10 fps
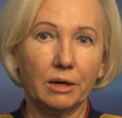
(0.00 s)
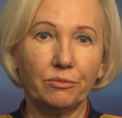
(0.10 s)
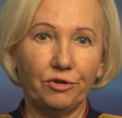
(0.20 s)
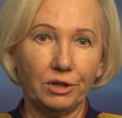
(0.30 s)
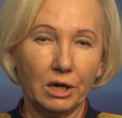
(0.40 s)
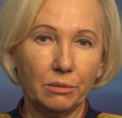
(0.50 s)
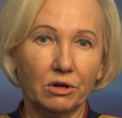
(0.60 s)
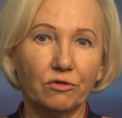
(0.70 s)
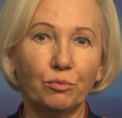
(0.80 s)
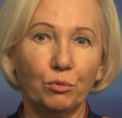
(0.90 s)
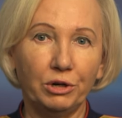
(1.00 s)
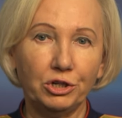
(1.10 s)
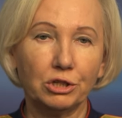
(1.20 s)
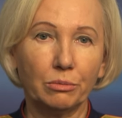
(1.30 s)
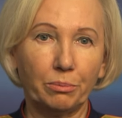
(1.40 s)
обвиняемых в
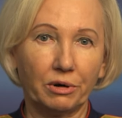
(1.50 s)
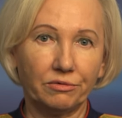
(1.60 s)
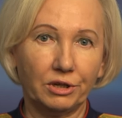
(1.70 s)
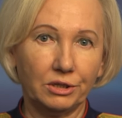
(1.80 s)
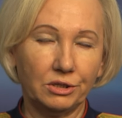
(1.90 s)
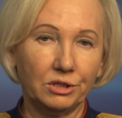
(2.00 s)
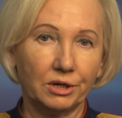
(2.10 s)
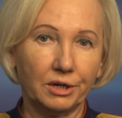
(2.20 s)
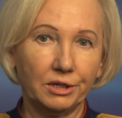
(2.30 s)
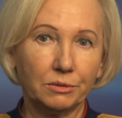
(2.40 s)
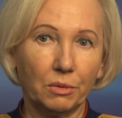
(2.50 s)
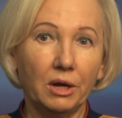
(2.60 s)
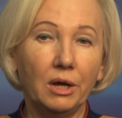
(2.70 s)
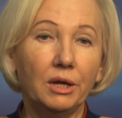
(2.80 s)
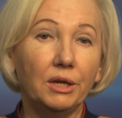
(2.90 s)
публичном оправдании терроризма
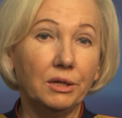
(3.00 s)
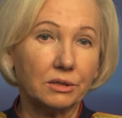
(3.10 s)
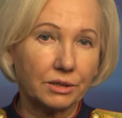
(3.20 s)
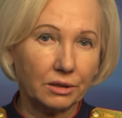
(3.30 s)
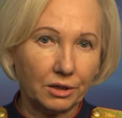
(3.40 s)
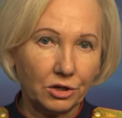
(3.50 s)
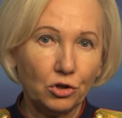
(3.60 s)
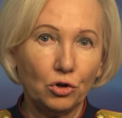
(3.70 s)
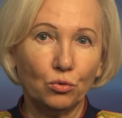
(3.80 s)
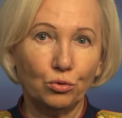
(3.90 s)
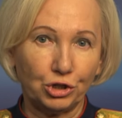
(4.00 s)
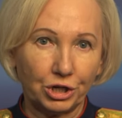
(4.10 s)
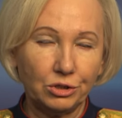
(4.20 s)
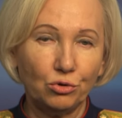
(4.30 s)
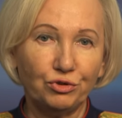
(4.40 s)
и склонении к
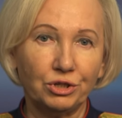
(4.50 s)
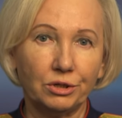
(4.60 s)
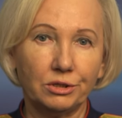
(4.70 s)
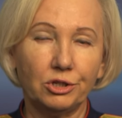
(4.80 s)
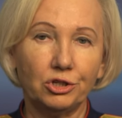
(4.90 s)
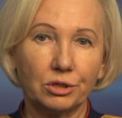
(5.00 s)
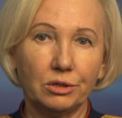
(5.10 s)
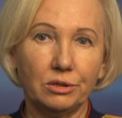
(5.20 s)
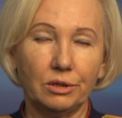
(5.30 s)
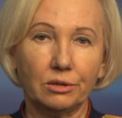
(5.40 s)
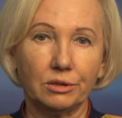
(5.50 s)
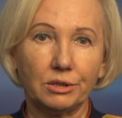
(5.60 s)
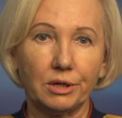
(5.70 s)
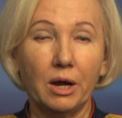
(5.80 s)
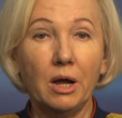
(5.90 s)
участию в террористической деятельности.